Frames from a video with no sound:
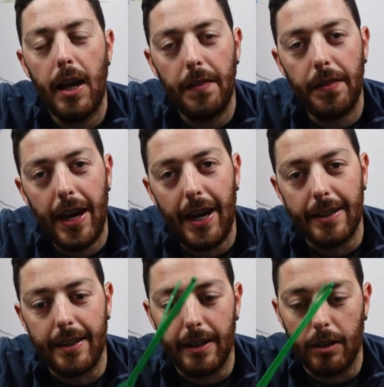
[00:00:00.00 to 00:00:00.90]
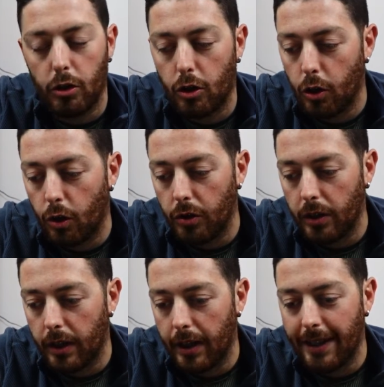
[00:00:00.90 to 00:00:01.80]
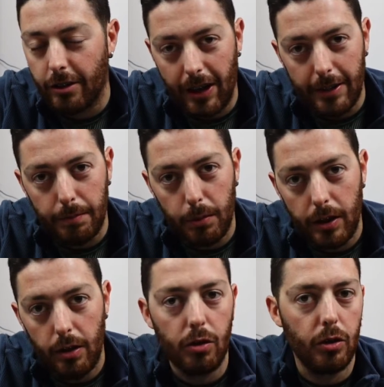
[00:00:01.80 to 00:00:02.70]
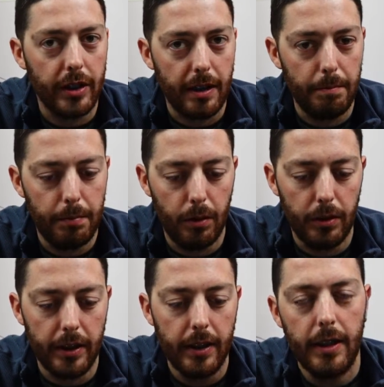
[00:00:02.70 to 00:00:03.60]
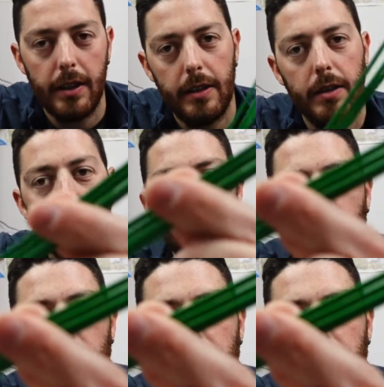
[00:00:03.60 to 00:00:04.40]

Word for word: andate con le ciaspole o con i ramponi sono